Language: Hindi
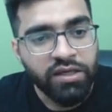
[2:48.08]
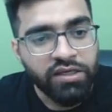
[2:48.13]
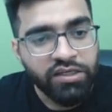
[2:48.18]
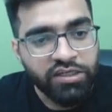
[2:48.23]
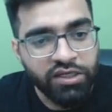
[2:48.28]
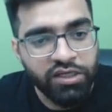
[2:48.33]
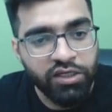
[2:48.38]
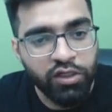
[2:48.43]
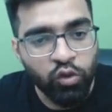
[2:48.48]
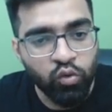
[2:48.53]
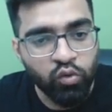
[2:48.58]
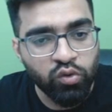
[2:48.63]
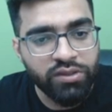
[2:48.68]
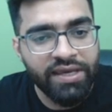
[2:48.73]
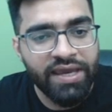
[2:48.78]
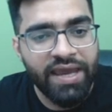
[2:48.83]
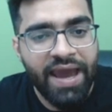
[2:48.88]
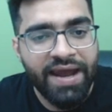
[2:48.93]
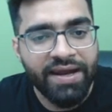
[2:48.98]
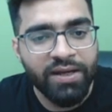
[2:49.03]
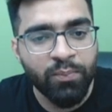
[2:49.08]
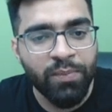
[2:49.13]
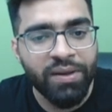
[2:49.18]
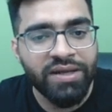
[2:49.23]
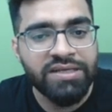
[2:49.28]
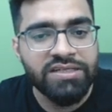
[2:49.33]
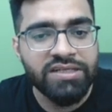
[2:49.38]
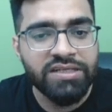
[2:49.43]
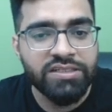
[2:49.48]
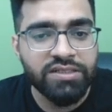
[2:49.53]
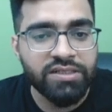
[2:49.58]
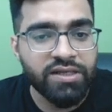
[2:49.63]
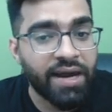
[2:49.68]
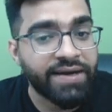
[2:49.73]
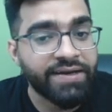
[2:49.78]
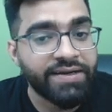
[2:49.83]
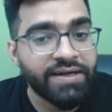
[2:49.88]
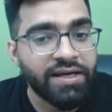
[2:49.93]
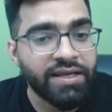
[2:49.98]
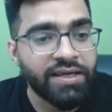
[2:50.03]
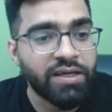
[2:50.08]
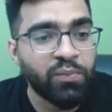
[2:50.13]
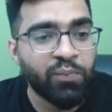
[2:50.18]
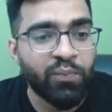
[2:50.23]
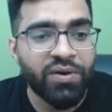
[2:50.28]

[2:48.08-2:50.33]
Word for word: शी न्यू दे हैड मेंट इट काइंडली